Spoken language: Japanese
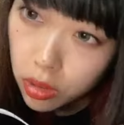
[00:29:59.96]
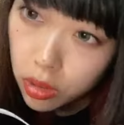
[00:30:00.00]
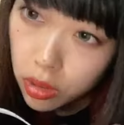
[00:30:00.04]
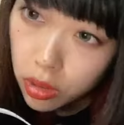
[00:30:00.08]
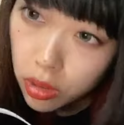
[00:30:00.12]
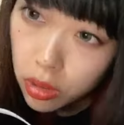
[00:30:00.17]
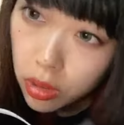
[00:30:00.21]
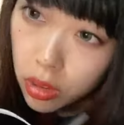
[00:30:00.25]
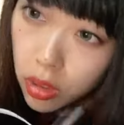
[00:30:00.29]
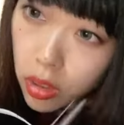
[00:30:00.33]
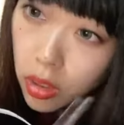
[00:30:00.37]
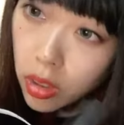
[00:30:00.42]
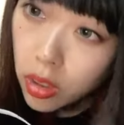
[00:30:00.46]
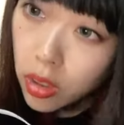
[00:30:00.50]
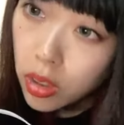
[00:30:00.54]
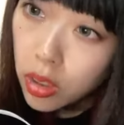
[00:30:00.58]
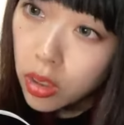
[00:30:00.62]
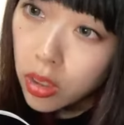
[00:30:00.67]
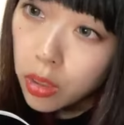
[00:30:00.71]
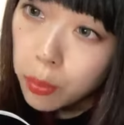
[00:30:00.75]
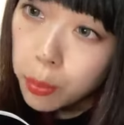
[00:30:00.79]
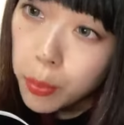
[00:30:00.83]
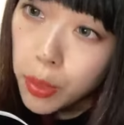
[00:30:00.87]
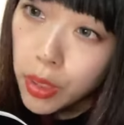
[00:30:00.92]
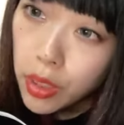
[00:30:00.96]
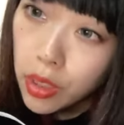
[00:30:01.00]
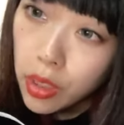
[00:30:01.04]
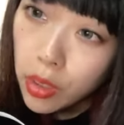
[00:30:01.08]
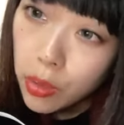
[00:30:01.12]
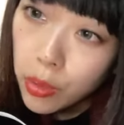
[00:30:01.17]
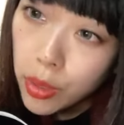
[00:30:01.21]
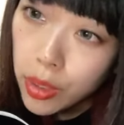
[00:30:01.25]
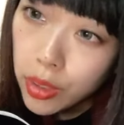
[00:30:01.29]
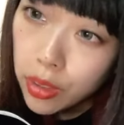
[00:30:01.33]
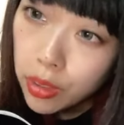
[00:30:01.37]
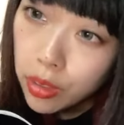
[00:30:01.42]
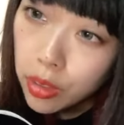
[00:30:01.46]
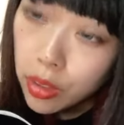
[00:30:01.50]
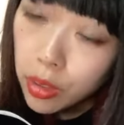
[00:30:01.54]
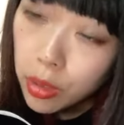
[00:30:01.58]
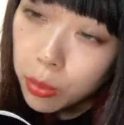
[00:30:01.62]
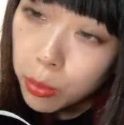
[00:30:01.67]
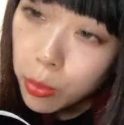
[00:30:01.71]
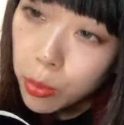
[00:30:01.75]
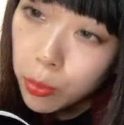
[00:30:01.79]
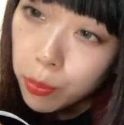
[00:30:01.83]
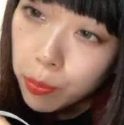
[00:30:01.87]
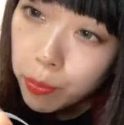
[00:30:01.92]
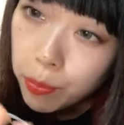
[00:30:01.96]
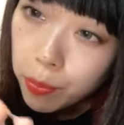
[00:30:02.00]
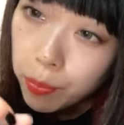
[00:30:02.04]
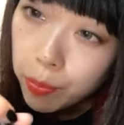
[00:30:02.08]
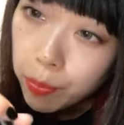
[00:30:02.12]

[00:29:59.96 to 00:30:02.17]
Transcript: た。メイ可愛くなるもん。